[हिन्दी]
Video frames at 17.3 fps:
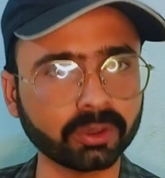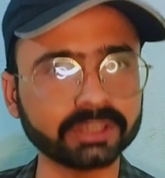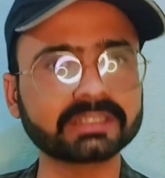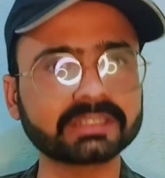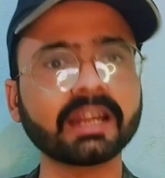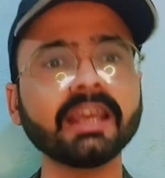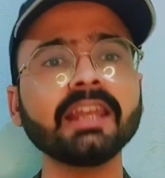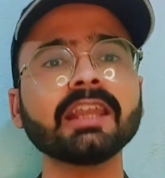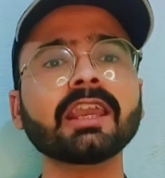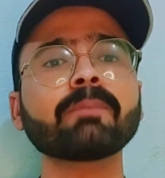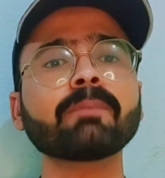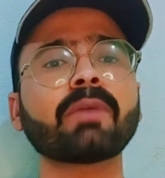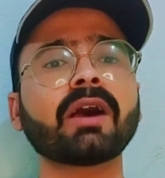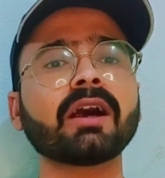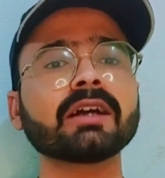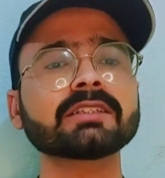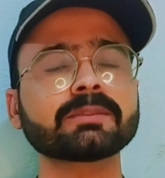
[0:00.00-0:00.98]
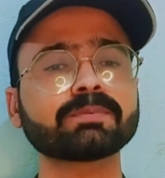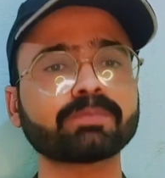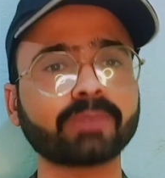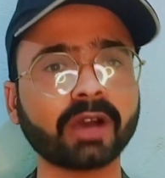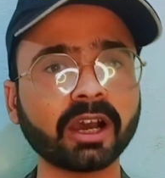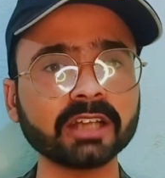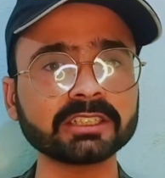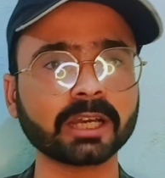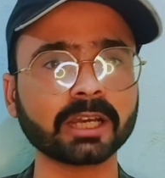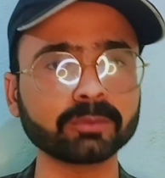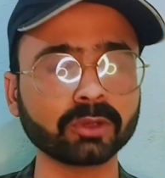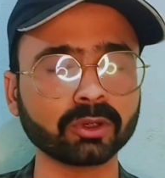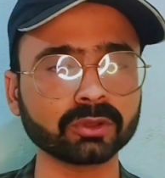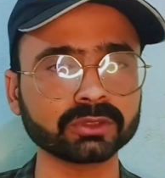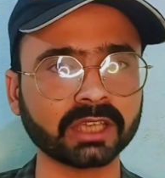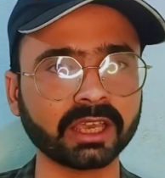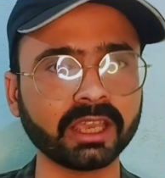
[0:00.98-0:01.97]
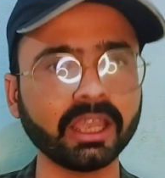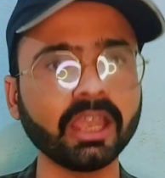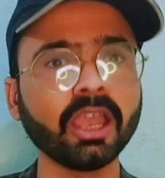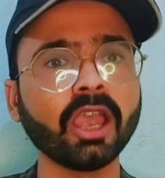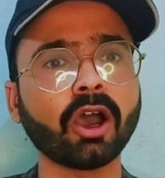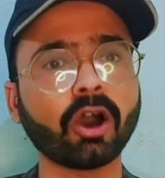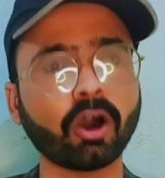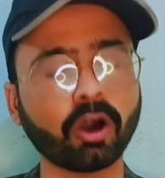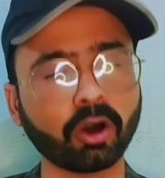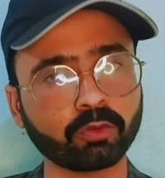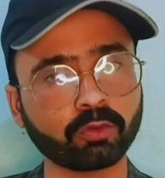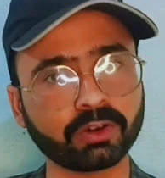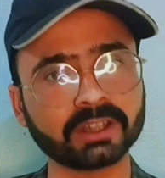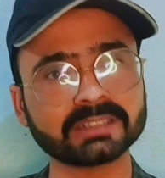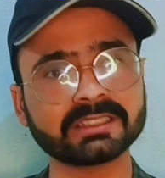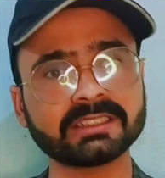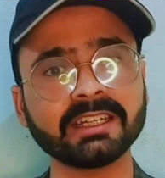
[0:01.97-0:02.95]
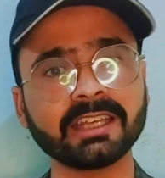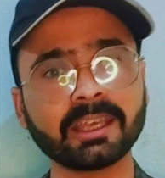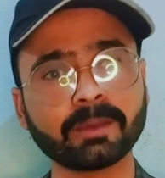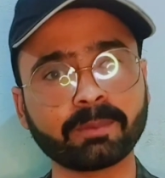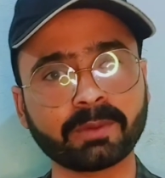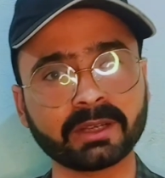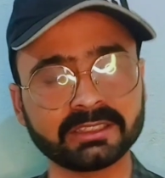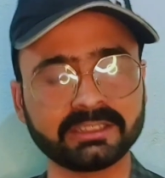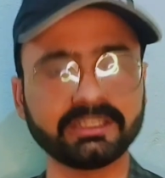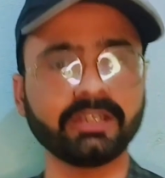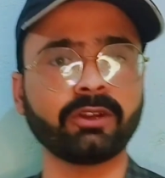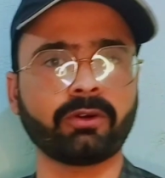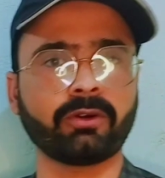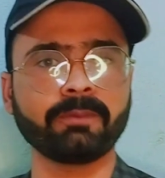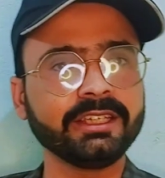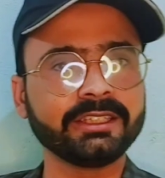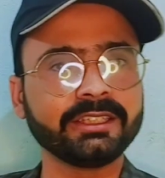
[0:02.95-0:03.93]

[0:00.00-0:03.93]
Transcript: इसराइल के पास पाँच आबदोज़ हैं और फ़लस्तीन के पास ज़ीरो